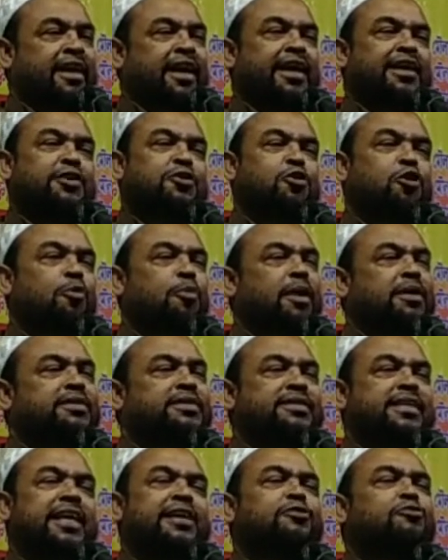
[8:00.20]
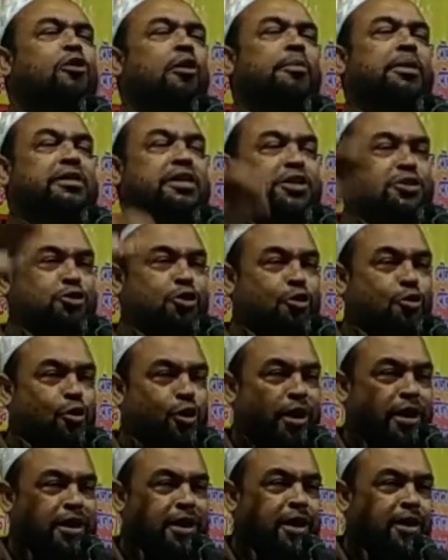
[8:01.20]
এই সমাজটাই তো আমাদের
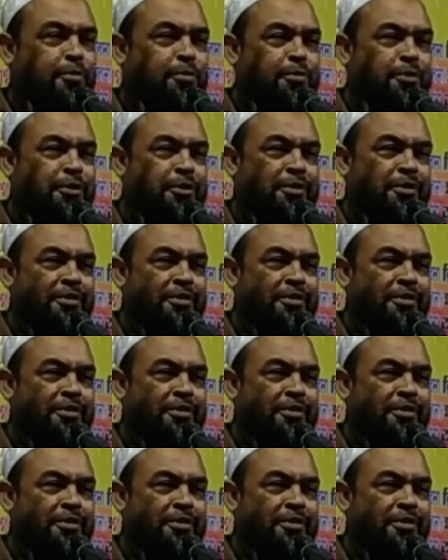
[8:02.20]
সকলের কাম্য